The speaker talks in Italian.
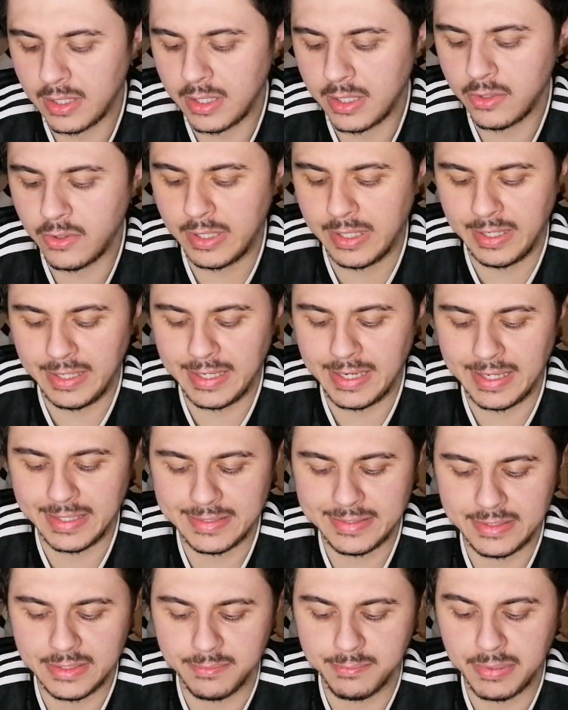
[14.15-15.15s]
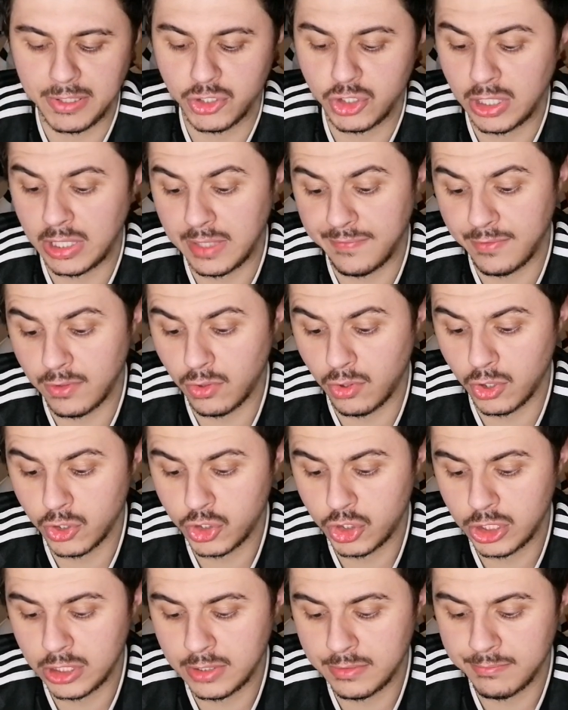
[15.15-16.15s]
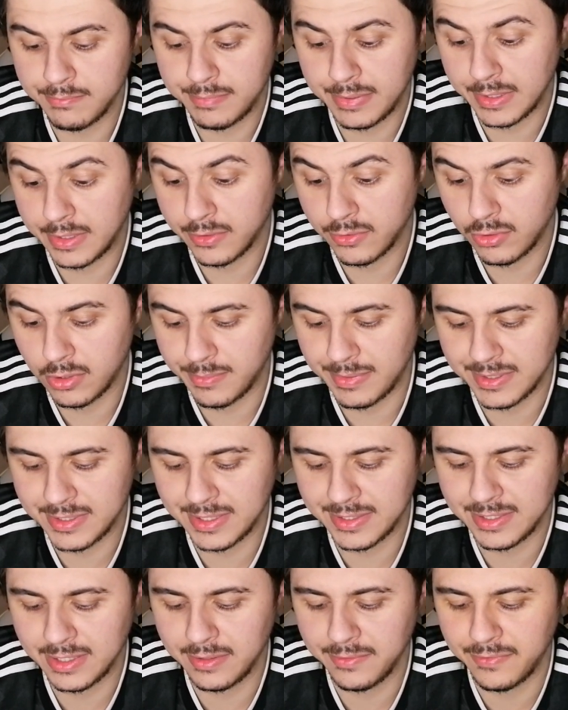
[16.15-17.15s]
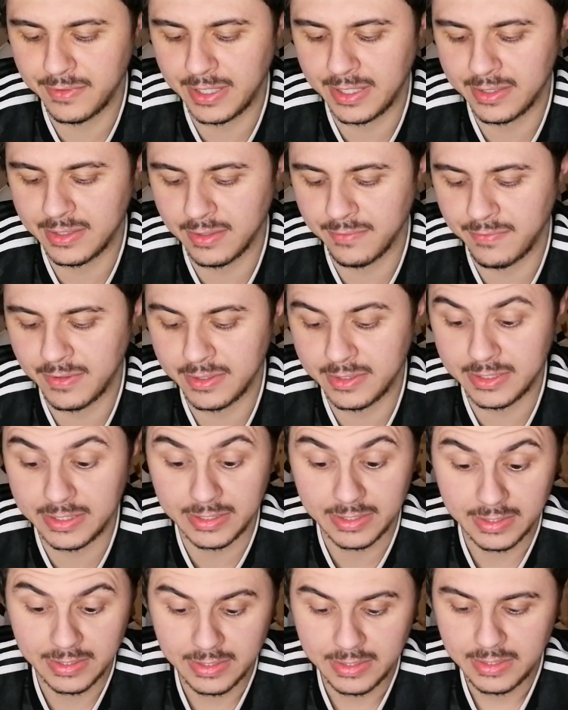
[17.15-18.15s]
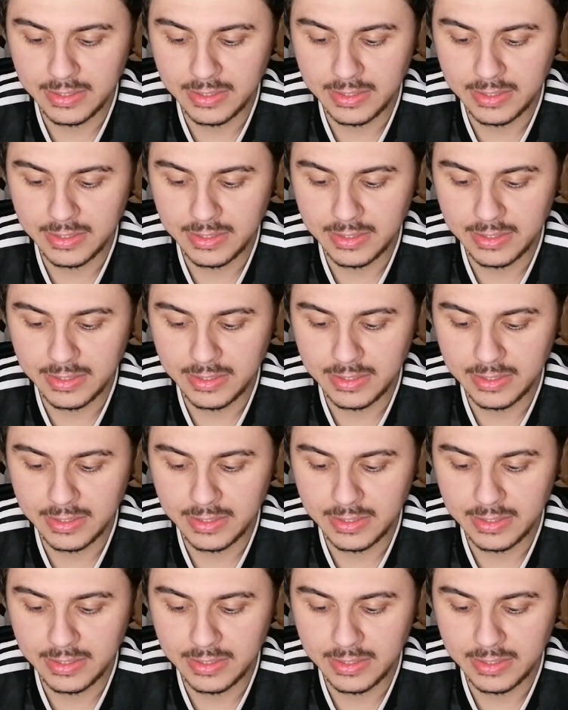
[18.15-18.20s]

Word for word: Allora ragazzi, pagelle veloci perché sono abbastanza di fretta, infatti